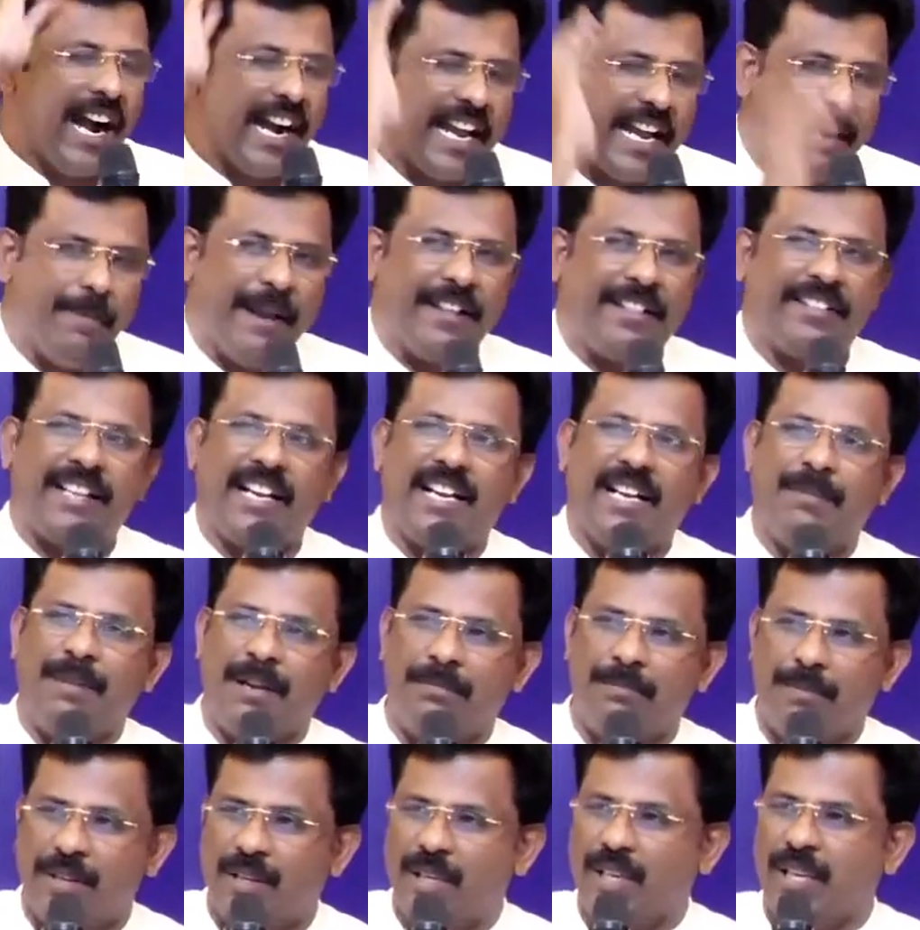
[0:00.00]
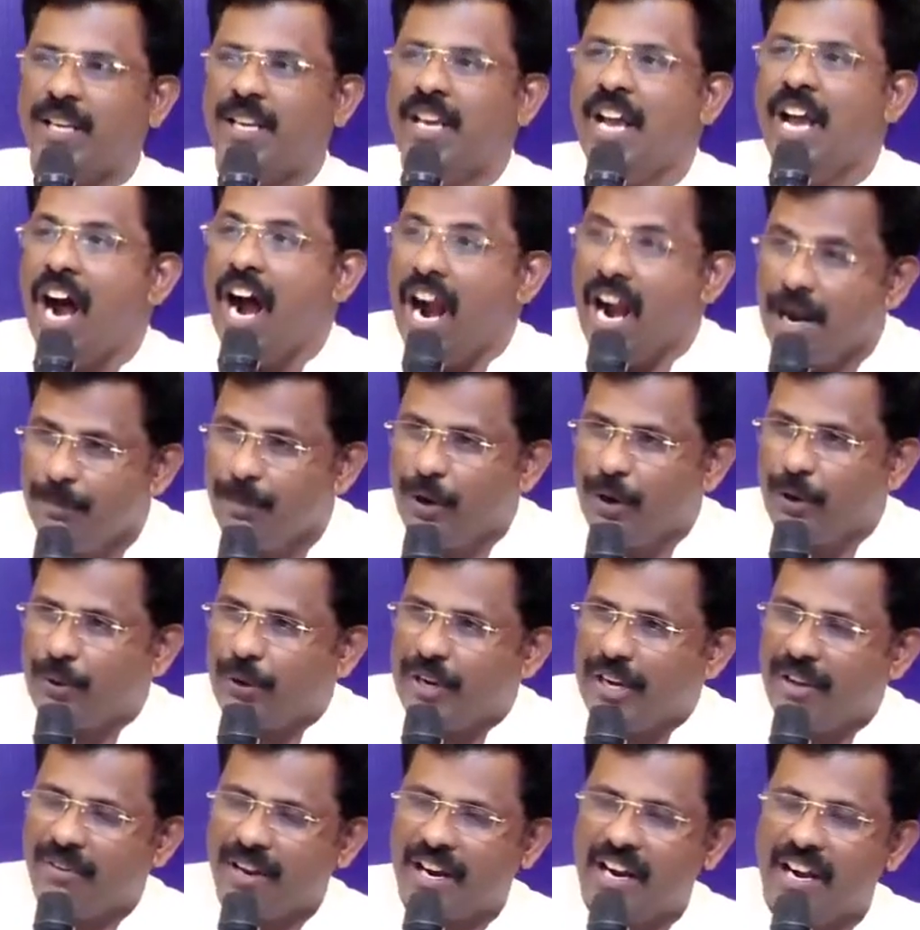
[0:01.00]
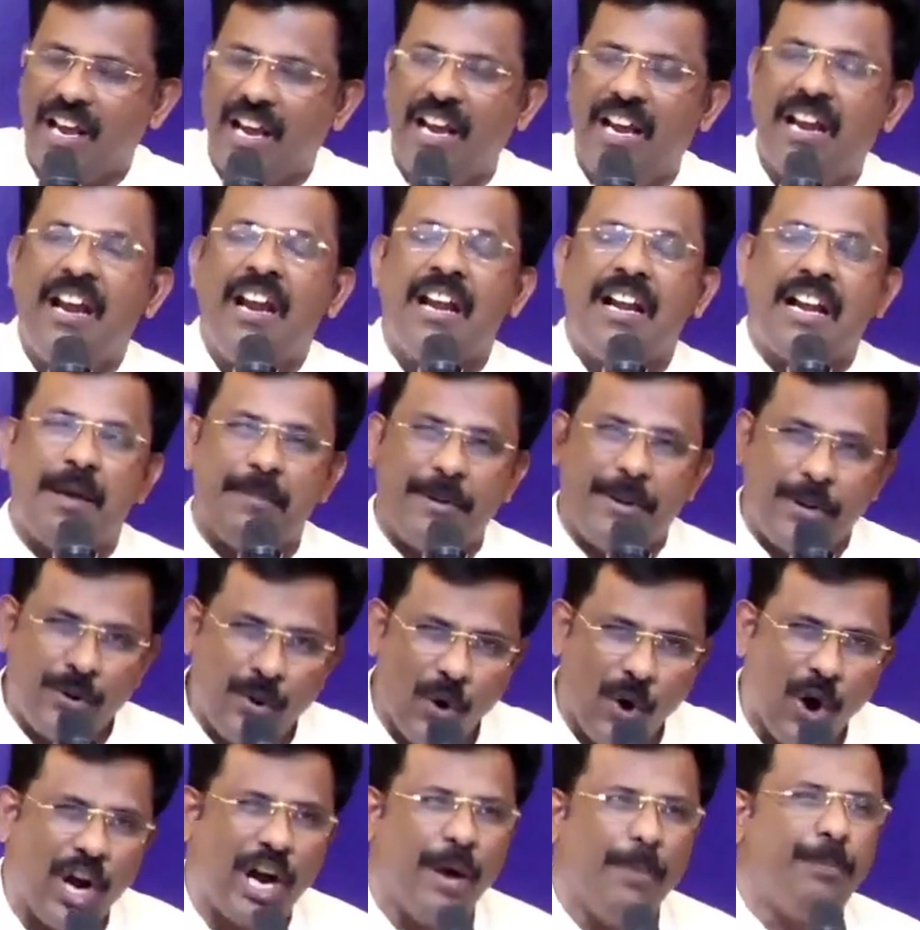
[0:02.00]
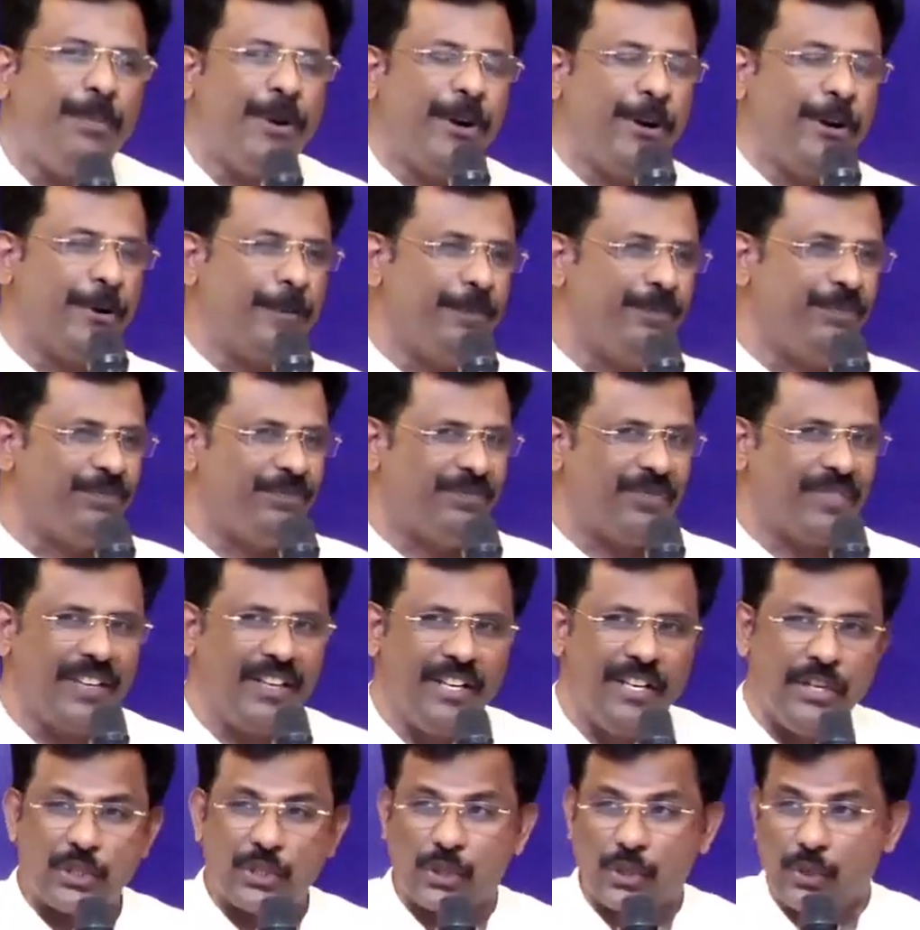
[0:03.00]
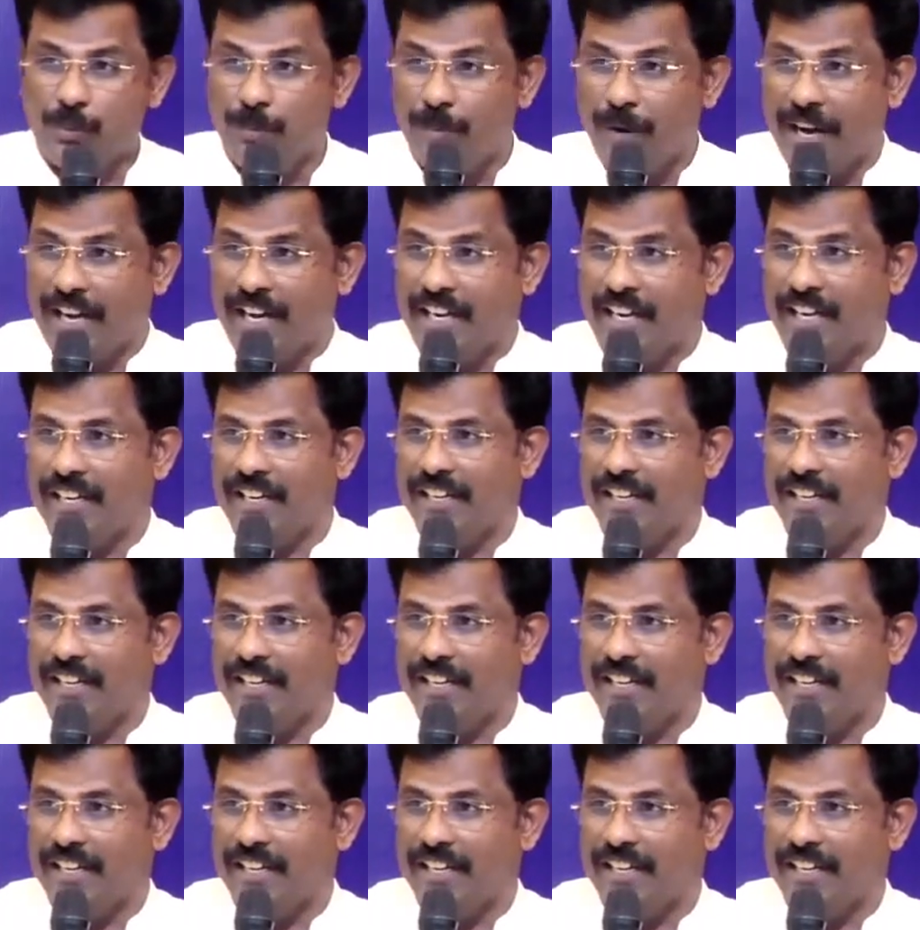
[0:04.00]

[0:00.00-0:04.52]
அடிமைத்தனம் என்பது அன்பிற்குரியவர்களே நம்மை நோக பண்ணும் சுமை